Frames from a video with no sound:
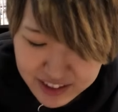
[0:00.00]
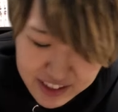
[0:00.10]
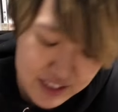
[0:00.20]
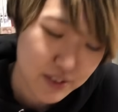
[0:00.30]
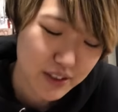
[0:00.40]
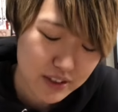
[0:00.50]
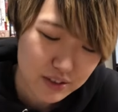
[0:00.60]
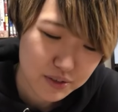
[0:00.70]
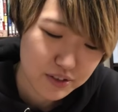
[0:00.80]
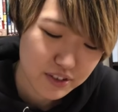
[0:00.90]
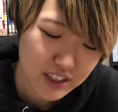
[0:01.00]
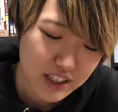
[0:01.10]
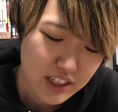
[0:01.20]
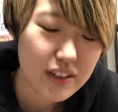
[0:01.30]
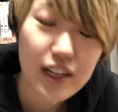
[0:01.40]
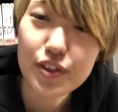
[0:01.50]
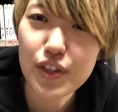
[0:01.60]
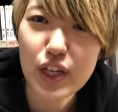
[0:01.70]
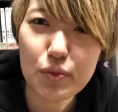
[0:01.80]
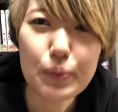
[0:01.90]
なんですよね本当に
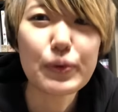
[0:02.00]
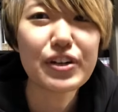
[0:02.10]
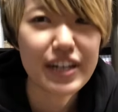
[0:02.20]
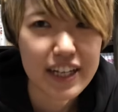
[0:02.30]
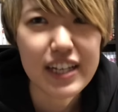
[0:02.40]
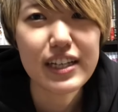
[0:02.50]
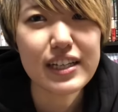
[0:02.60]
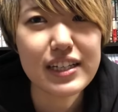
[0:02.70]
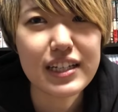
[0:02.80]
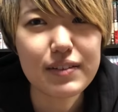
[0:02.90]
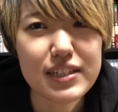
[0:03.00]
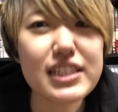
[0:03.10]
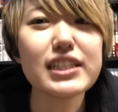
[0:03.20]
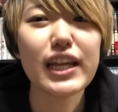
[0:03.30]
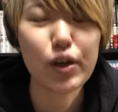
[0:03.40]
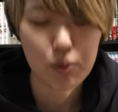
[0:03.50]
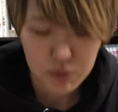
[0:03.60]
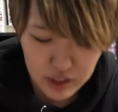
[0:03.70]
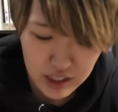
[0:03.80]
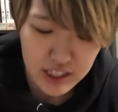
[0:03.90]
カウントダウンを迎え新年を
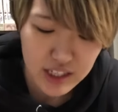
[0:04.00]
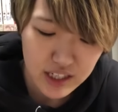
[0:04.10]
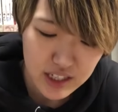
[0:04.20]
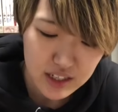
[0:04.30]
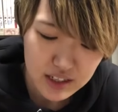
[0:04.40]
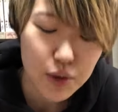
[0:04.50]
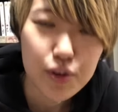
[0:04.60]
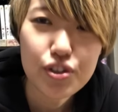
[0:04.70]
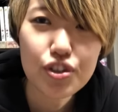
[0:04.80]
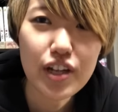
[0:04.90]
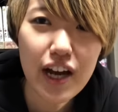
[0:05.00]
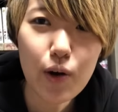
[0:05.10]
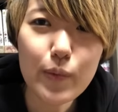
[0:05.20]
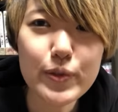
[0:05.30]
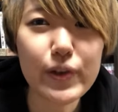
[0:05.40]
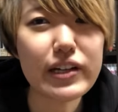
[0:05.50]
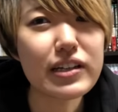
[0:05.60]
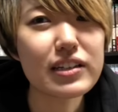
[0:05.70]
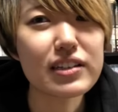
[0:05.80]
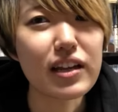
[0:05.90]
迎え特殊な大晦日
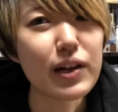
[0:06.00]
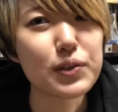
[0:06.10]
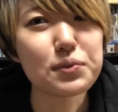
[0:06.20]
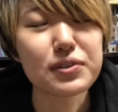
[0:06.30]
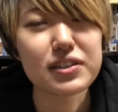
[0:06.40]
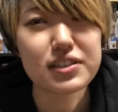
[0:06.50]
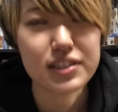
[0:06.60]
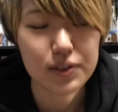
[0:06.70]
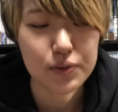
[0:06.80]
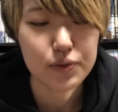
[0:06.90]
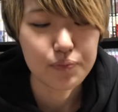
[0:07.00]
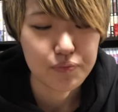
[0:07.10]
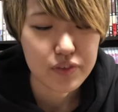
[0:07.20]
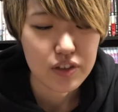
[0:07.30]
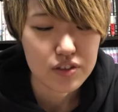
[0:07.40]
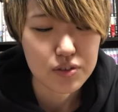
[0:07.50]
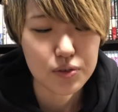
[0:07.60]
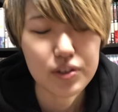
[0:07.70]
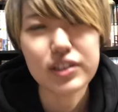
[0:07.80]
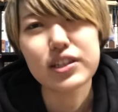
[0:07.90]
にはなったなと思ったんですけどす
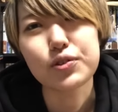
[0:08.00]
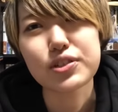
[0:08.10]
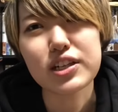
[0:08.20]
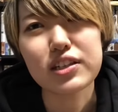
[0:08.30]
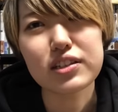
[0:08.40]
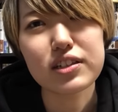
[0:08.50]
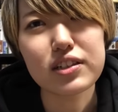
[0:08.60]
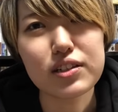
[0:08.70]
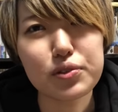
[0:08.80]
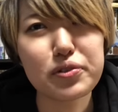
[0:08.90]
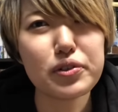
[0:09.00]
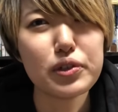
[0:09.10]
ごい楽しかったなと